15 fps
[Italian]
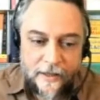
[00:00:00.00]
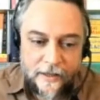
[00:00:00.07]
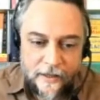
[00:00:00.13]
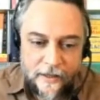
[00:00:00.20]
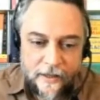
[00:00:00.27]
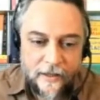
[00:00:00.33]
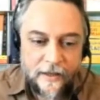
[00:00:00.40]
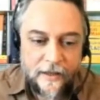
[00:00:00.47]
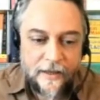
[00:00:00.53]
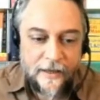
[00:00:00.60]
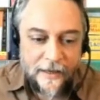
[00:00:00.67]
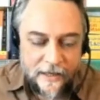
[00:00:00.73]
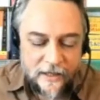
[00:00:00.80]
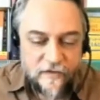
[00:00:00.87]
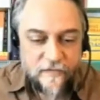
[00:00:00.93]
che
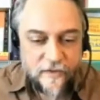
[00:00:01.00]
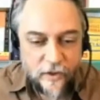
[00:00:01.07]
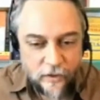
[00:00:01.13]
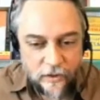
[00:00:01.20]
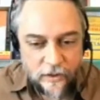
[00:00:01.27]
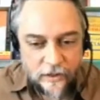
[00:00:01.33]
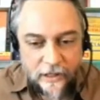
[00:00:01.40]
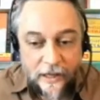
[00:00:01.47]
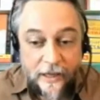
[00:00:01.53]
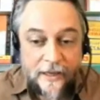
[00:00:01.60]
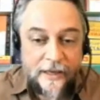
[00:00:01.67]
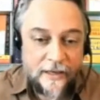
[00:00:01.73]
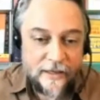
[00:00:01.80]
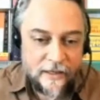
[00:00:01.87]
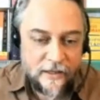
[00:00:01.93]
la difficoltà e
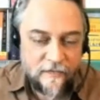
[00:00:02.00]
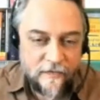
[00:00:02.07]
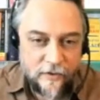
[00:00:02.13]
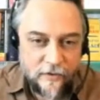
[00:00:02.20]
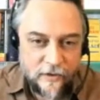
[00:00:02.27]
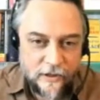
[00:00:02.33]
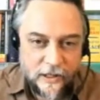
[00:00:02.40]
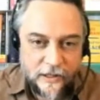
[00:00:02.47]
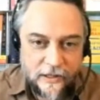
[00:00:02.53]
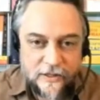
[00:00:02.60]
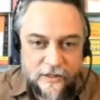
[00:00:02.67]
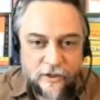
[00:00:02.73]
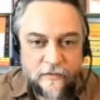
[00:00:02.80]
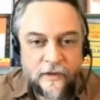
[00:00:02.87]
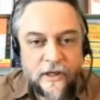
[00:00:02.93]
le difficoltà che si
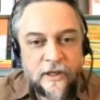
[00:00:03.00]
trovano